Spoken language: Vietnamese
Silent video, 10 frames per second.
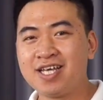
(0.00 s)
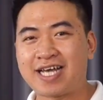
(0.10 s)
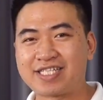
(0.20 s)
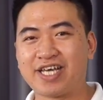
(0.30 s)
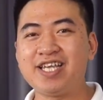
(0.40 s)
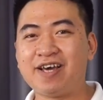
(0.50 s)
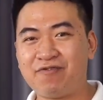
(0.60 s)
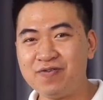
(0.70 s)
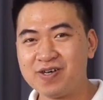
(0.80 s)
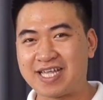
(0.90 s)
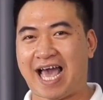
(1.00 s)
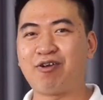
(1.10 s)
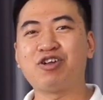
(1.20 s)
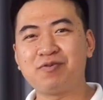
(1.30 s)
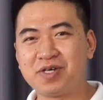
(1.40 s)
ca sĩ như là phương vương
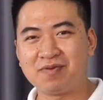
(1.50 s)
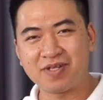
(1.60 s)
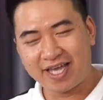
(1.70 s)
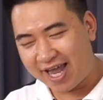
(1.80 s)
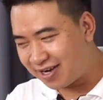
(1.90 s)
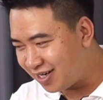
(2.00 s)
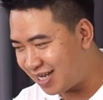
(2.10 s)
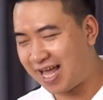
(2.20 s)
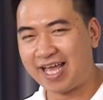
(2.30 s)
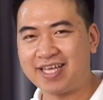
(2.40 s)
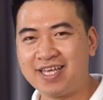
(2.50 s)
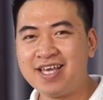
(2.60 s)
thảo đó đó mọi người mình nghe rất là hay